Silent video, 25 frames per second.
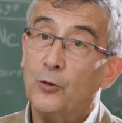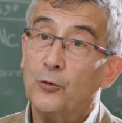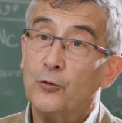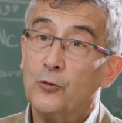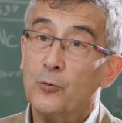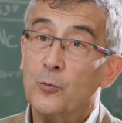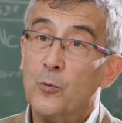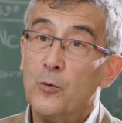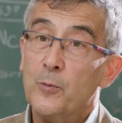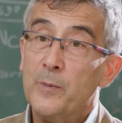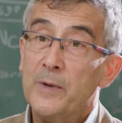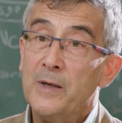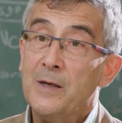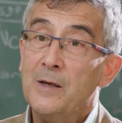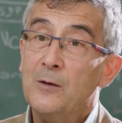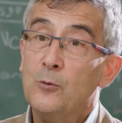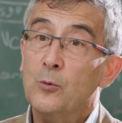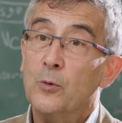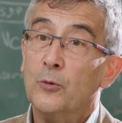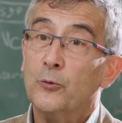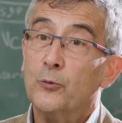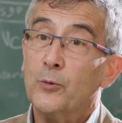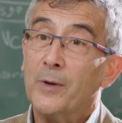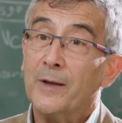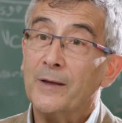automobiles,
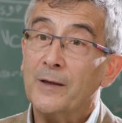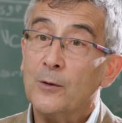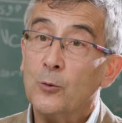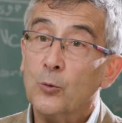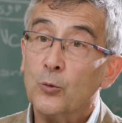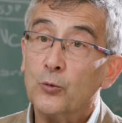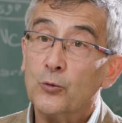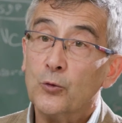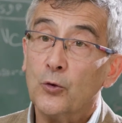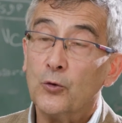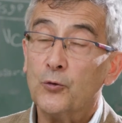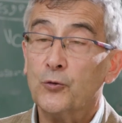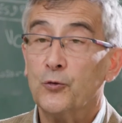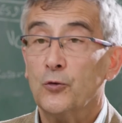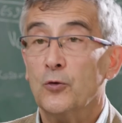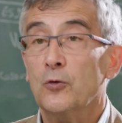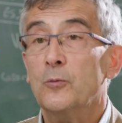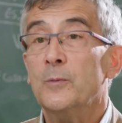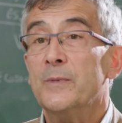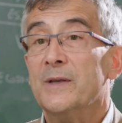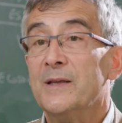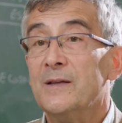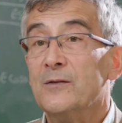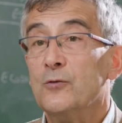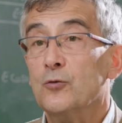ou en tout cas des
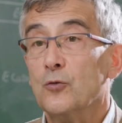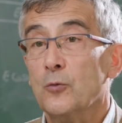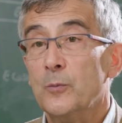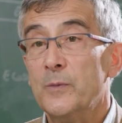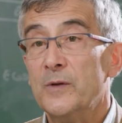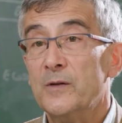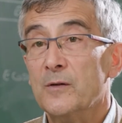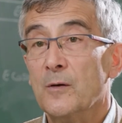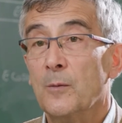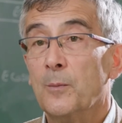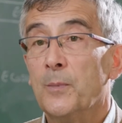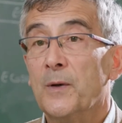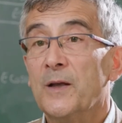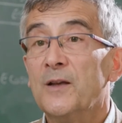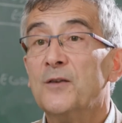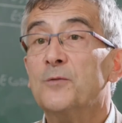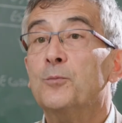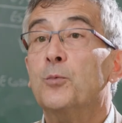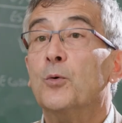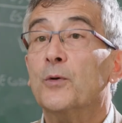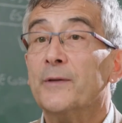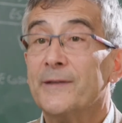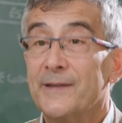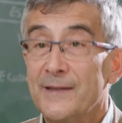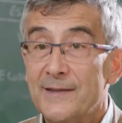consortiums qui sont mis en place
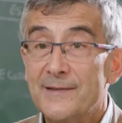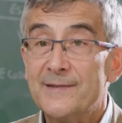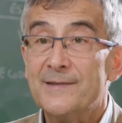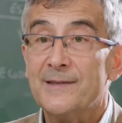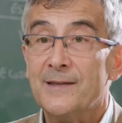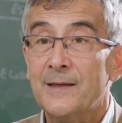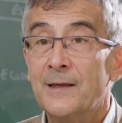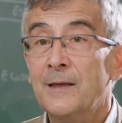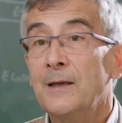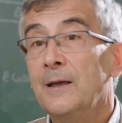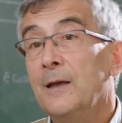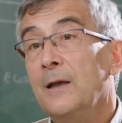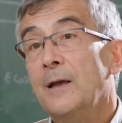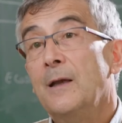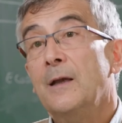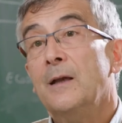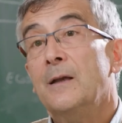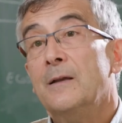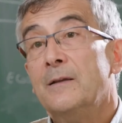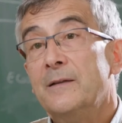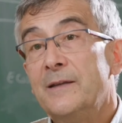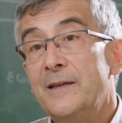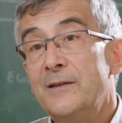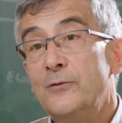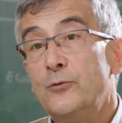pour tester
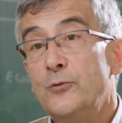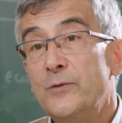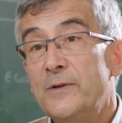des